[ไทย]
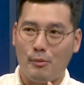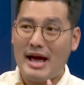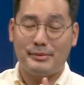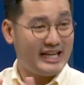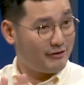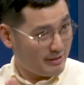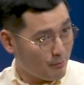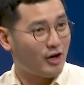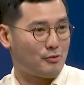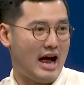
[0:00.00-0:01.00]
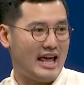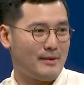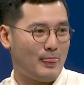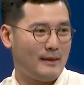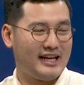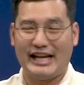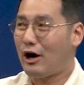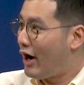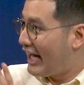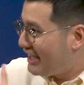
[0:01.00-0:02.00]
มแอบเขียนไว้บอร์ดไว้เดี๋ยว
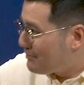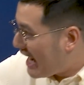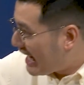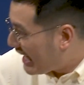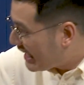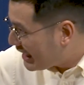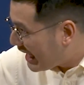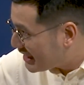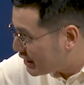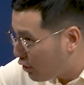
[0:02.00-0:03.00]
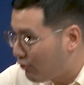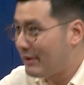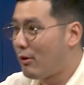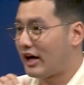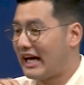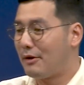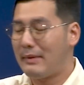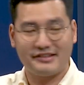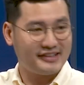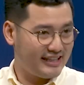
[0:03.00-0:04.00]
ขอให้ทีมงานฮะเดี๋ยวอาจจะยกไว้บอร์ดเข้า
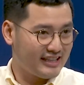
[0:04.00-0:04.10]
มาสักนิด